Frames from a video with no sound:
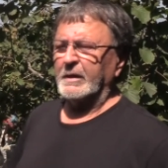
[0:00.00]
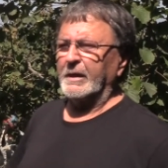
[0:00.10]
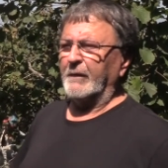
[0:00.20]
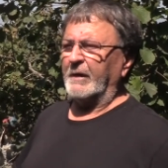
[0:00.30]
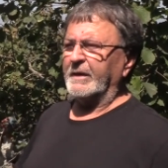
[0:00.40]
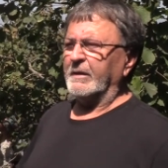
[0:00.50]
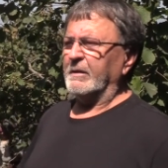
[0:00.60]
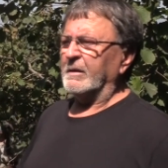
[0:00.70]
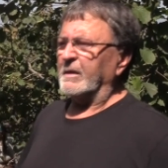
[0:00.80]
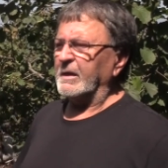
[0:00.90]
Ne var?
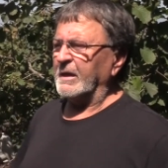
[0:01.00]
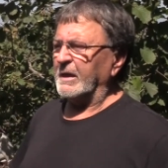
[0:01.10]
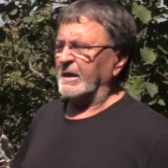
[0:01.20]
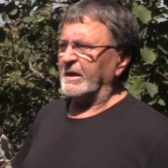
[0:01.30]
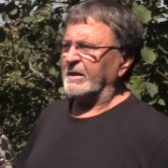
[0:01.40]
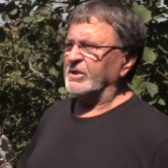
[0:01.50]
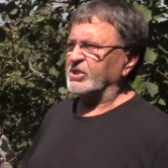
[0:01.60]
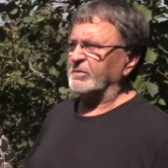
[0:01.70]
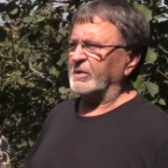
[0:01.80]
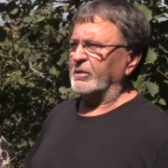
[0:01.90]
E,
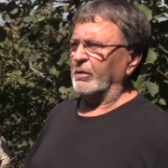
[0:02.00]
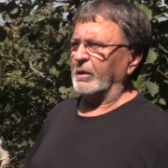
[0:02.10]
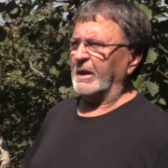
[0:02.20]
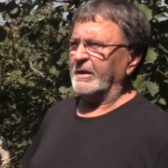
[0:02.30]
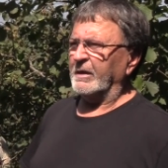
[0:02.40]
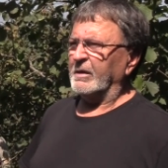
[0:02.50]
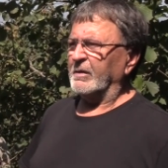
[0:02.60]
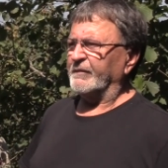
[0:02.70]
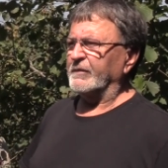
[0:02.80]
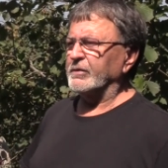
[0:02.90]
işi biliyorlar,
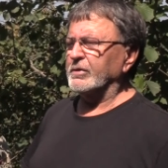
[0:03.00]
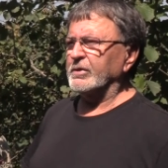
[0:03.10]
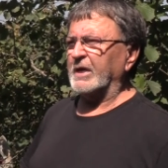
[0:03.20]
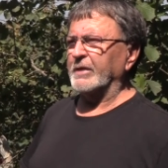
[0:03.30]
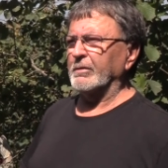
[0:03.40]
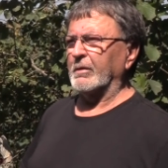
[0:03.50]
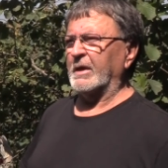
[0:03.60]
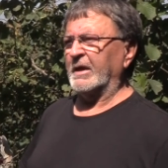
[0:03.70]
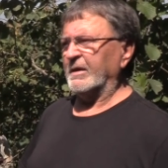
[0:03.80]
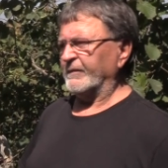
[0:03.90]
fındığı
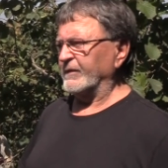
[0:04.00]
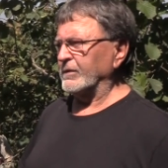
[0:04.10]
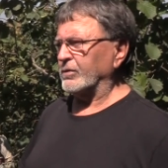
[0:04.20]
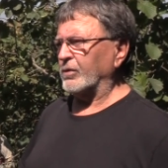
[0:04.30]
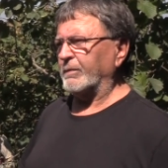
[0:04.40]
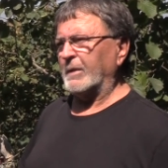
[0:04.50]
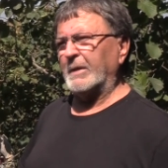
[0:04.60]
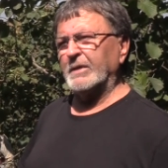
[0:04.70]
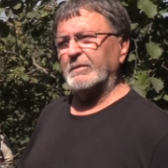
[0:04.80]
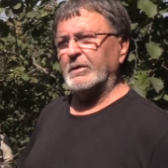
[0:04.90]
tanıyorlar, fındık
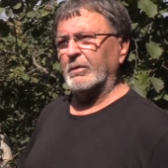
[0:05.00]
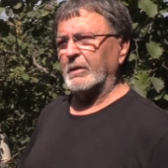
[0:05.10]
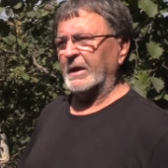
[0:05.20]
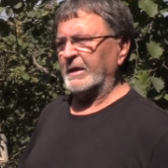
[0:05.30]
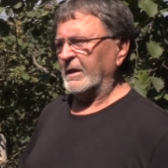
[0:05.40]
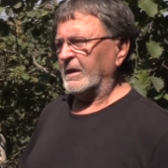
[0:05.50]
toplamayı biliyorlar.